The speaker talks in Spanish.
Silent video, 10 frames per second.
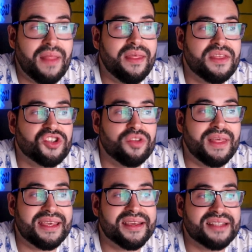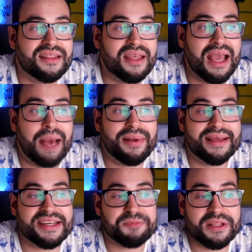fue la decisión de Quique Setién,
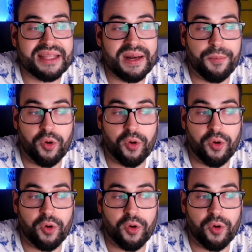habrá que respetarla,